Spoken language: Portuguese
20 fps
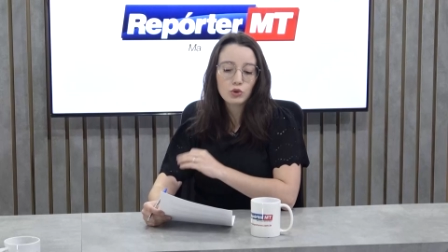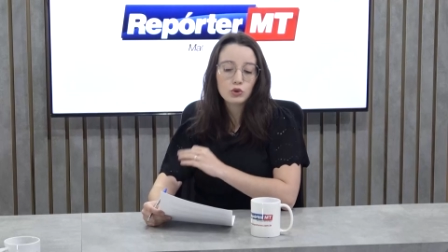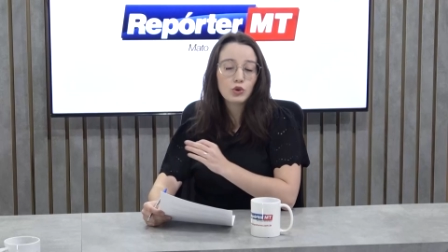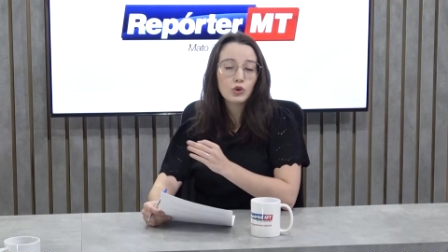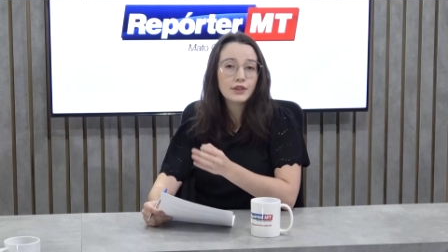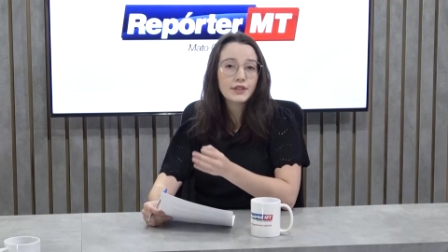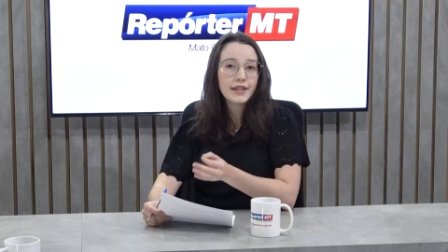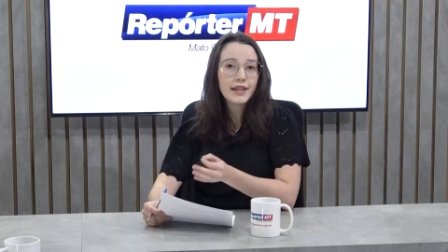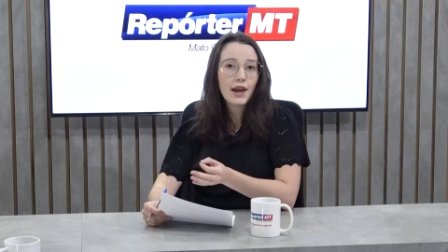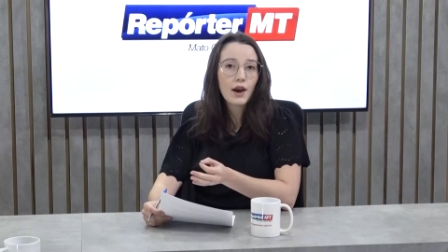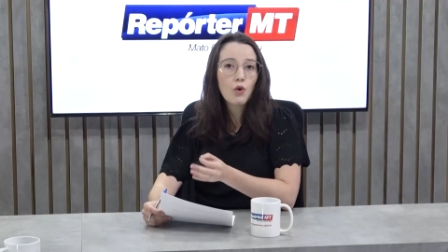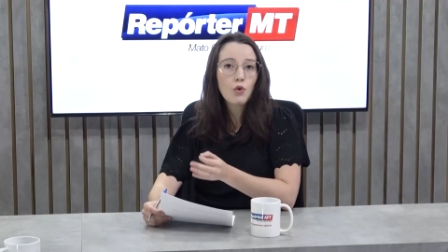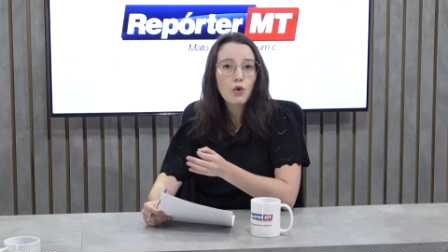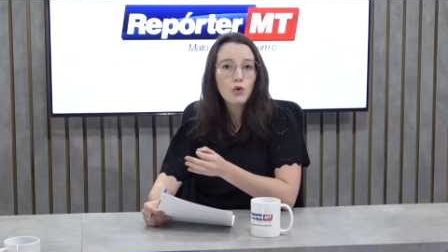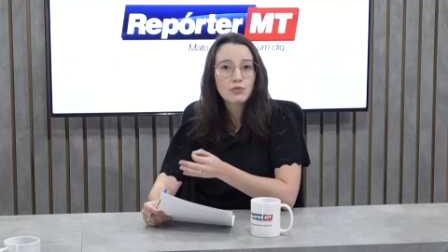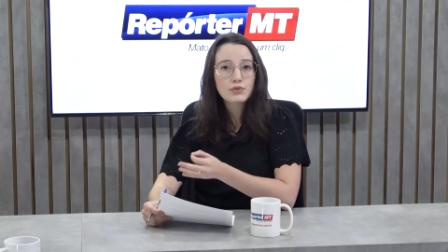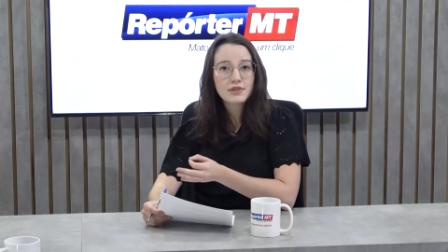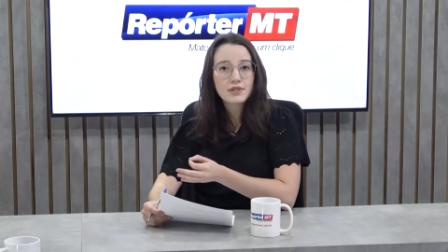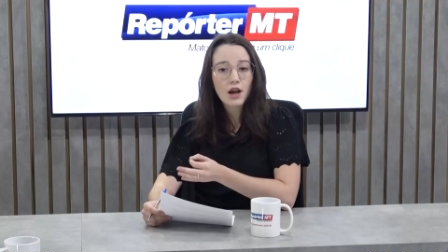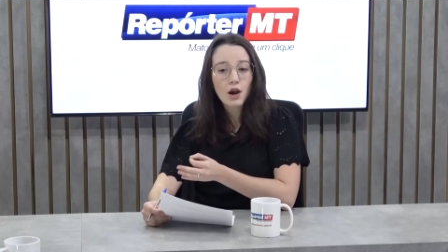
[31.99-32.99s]
Otoniel
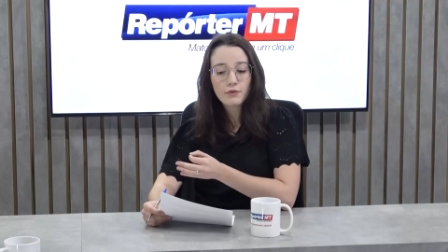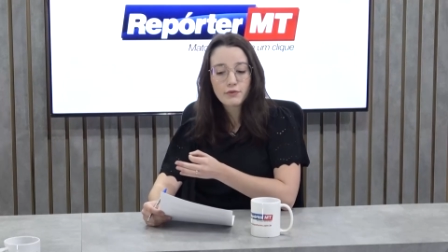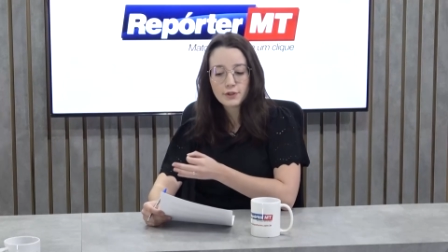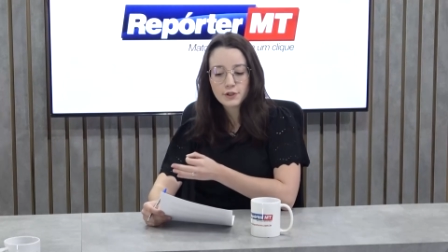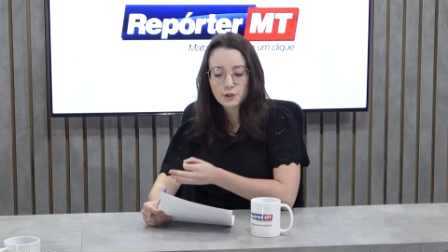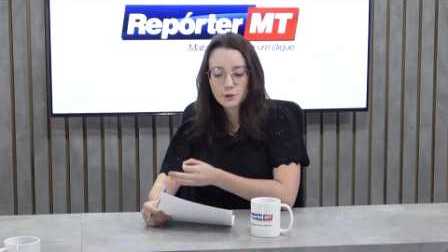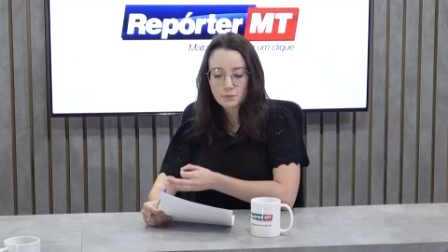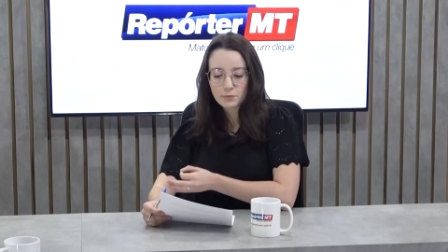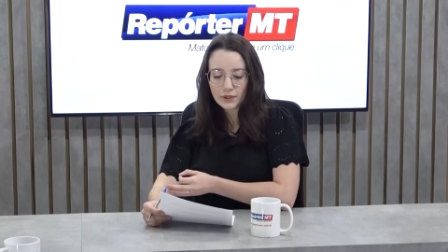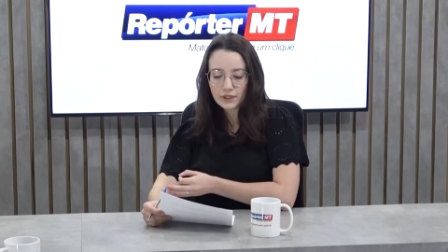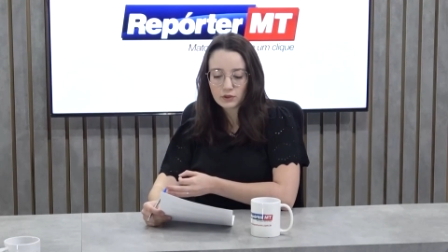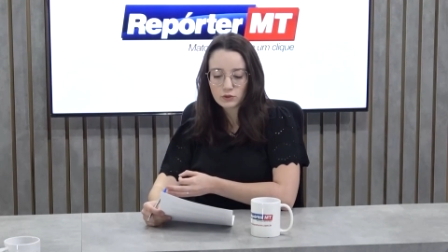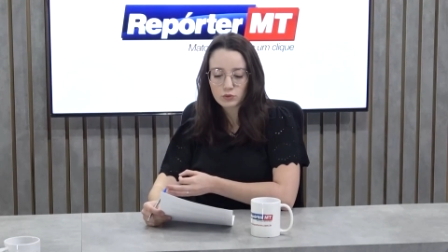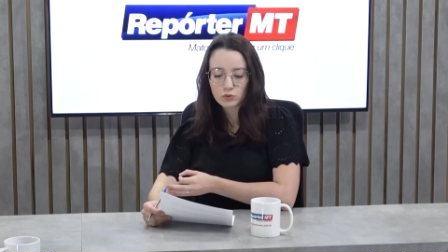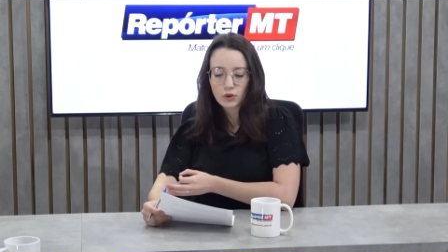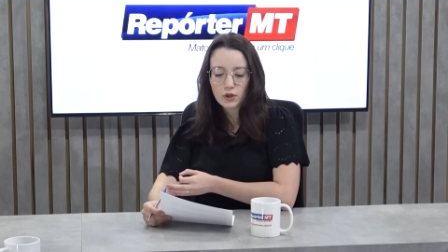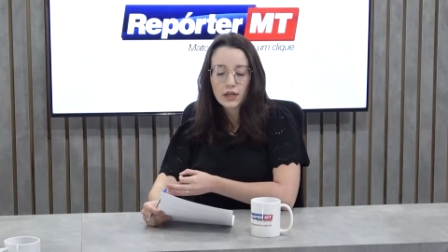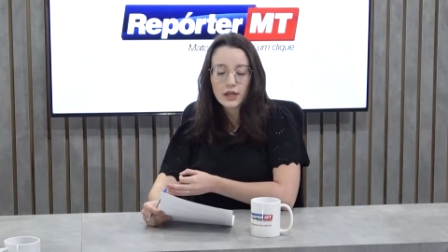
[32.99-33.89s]
Gonçalves Pinto,